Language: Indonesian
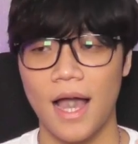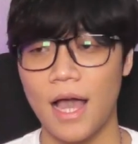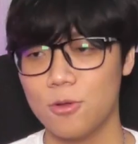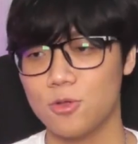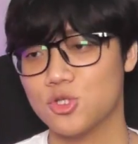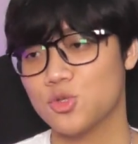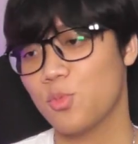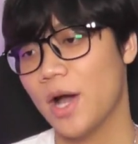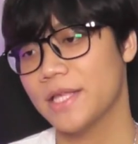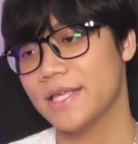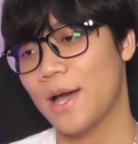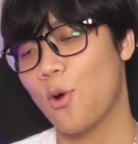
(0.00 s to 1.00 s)
Halo
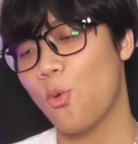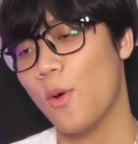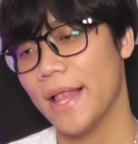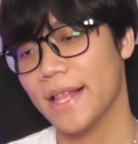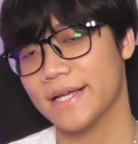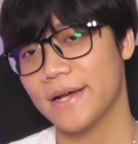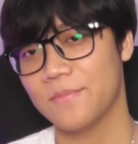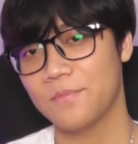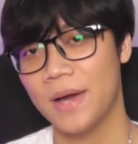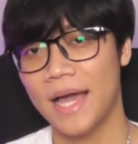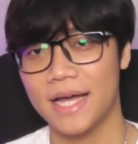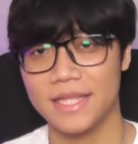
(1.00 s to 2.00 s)
semuanya,
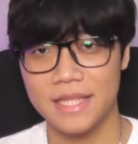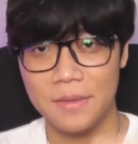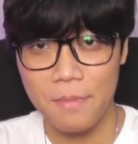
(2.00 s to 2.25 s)
welcome back di